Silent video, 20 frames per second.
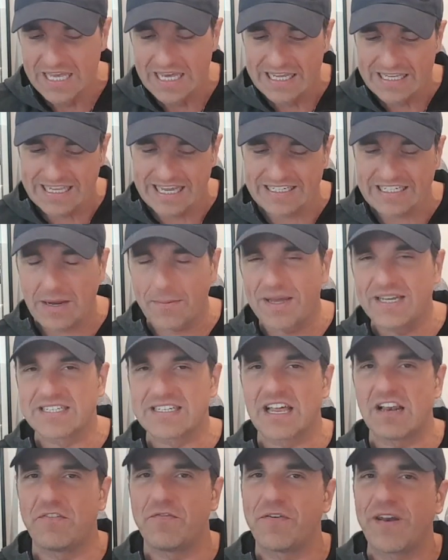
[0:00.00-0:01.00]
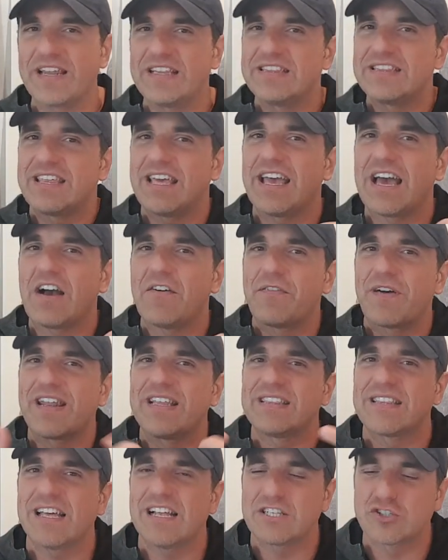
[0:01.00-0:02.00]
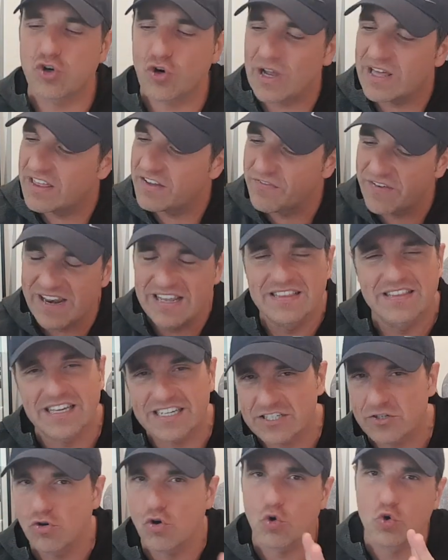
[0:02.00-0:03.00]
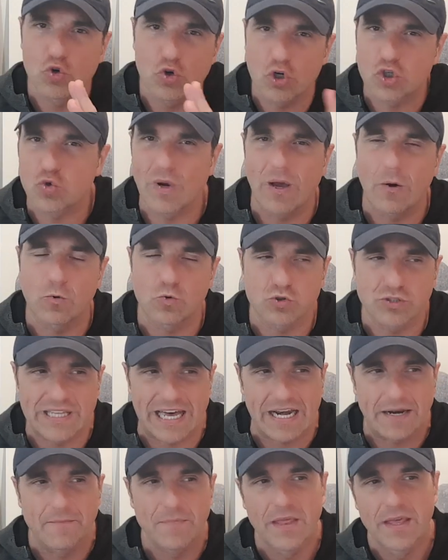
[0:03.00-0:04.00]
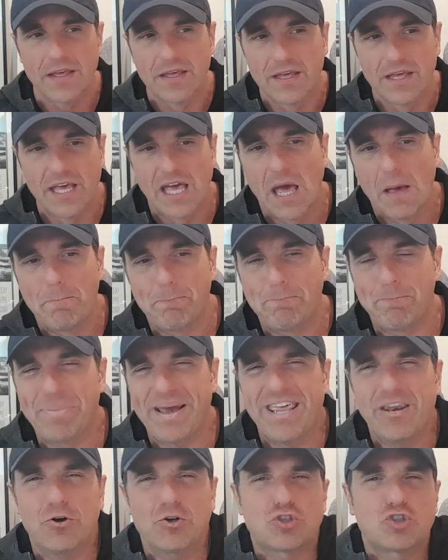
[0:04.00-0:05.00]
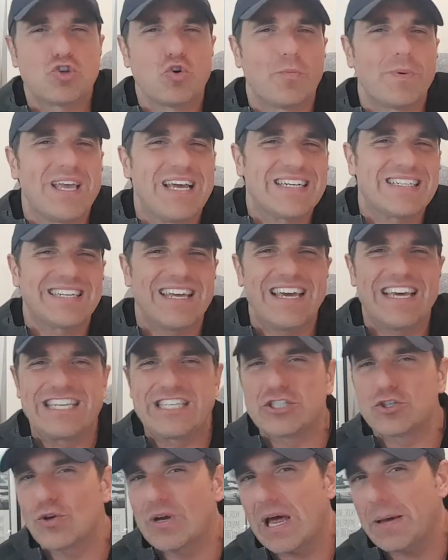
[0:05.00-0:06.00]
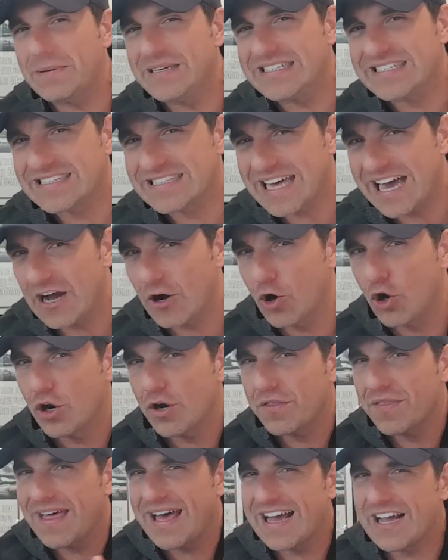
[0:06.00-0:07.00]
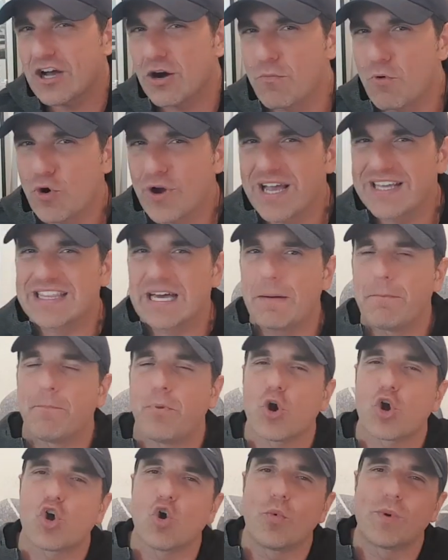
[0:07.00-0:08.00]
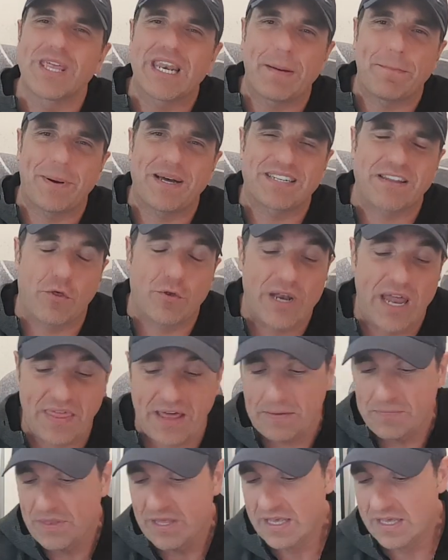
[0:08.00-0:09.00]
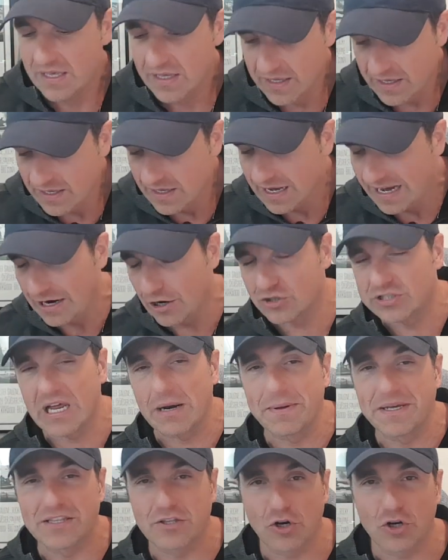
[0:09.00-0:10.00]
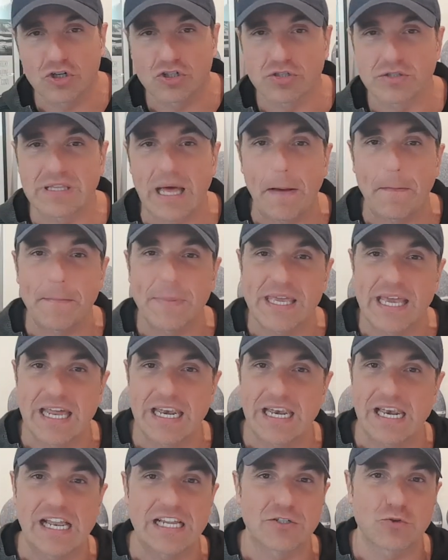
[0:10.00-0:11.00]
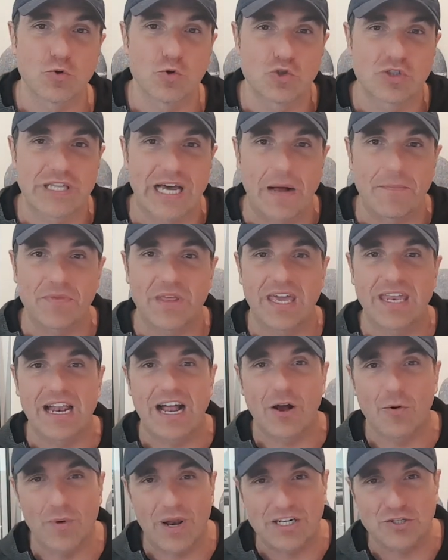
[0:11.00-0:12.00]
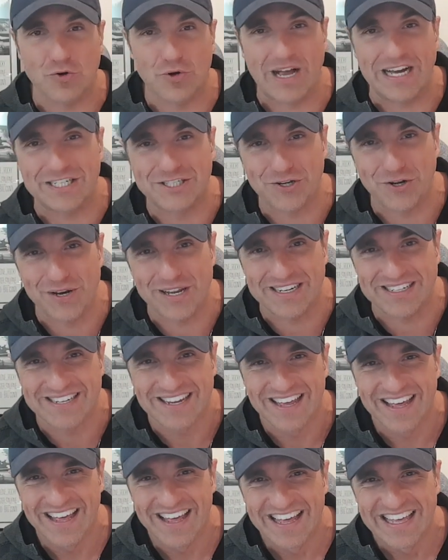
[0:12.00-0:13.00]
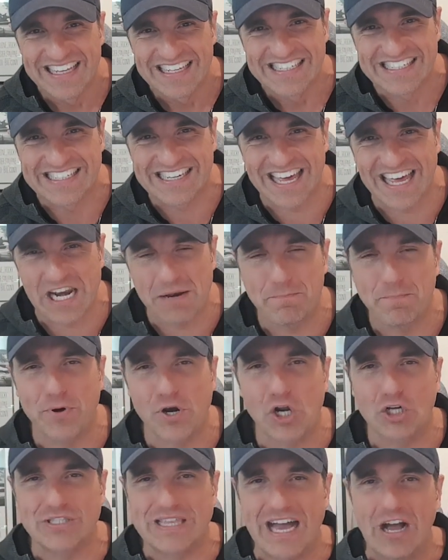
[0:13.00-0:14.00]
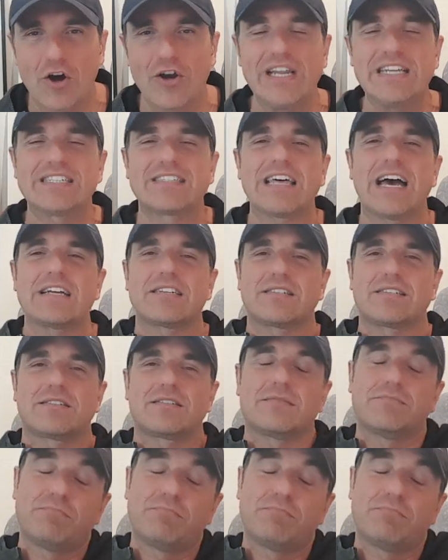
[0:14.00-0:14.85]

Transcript: ya sabéis que el frente a frente, el choque de frentes no, no suele gustar. Pero si hubiese hecho la vista gorda, como que tampoco hubiera pasado nada. A los árbitros también les gusta en algunas ocasiones ser protagonistas.